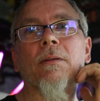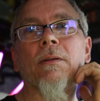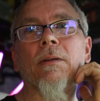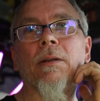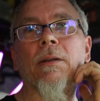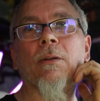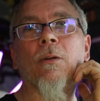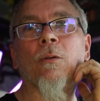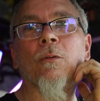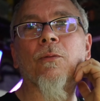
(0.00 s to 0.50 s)

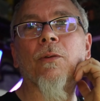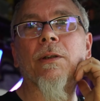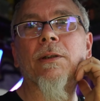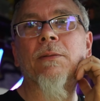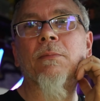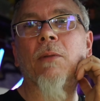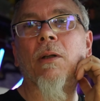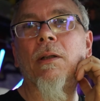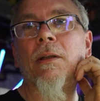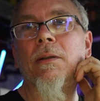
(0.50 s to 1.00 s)
Ich hoffe
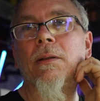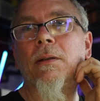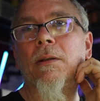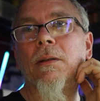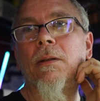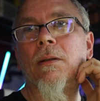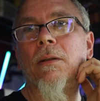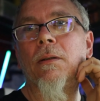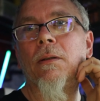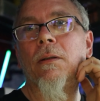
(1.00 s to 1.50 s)
jetzt mal
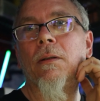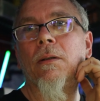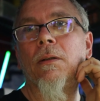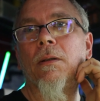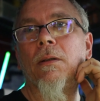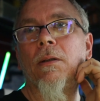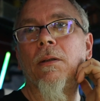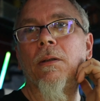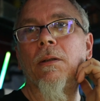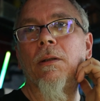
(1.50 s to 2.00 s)
nicht.
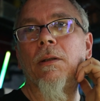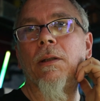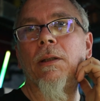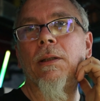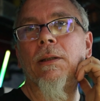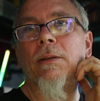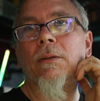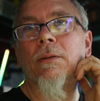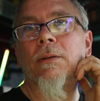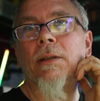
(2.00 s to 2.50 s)

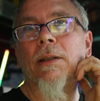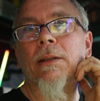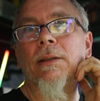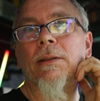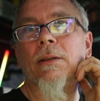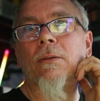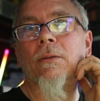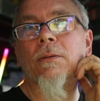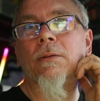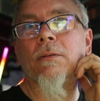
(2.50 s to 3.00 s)
ISO
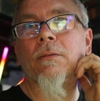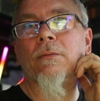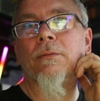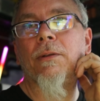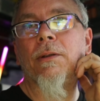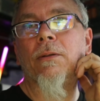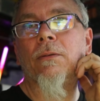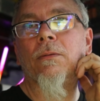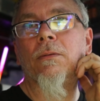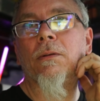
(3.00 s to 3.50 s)

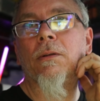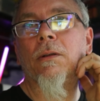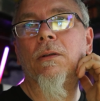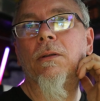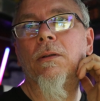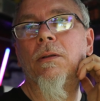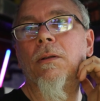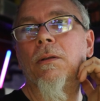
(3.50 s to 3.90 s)
6400.